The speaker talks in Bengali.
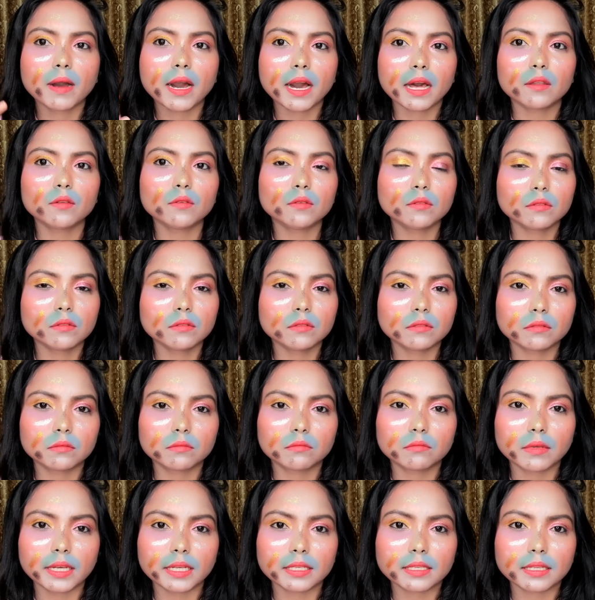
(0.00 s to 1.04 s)
ভালো
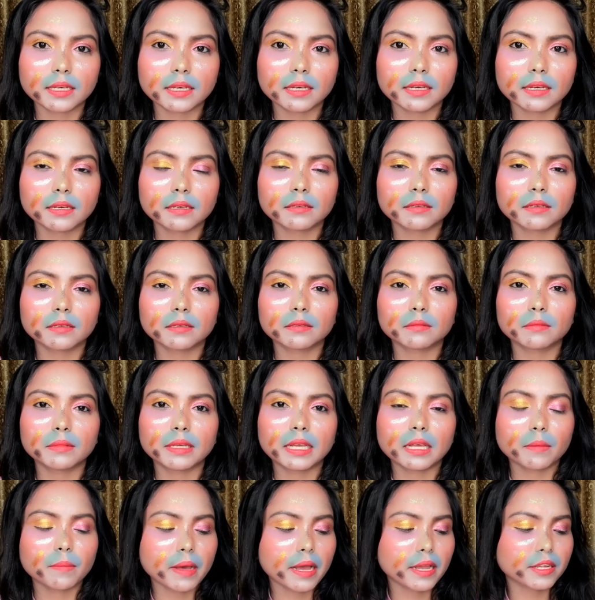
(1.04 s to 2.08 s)
একটা
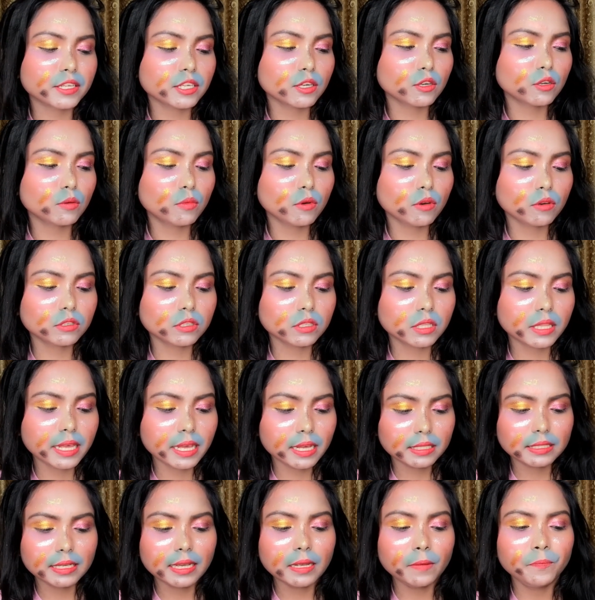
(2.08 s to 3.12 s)
মেকআপ আইশ্যাডো বক্স
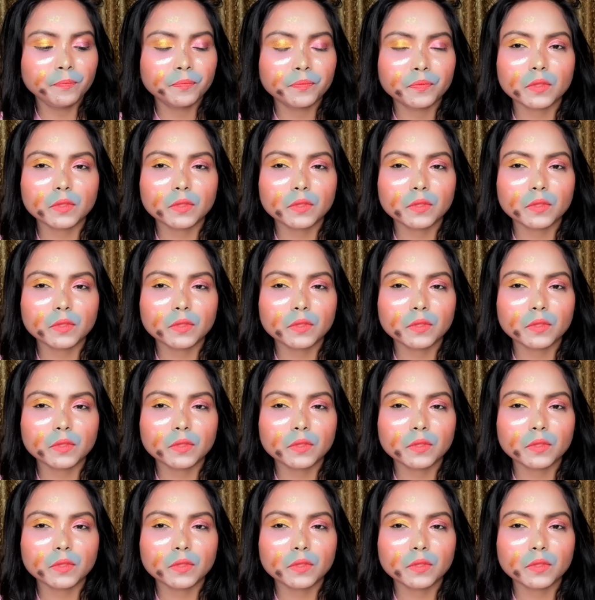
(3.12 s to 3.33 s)
নেওয়া যায়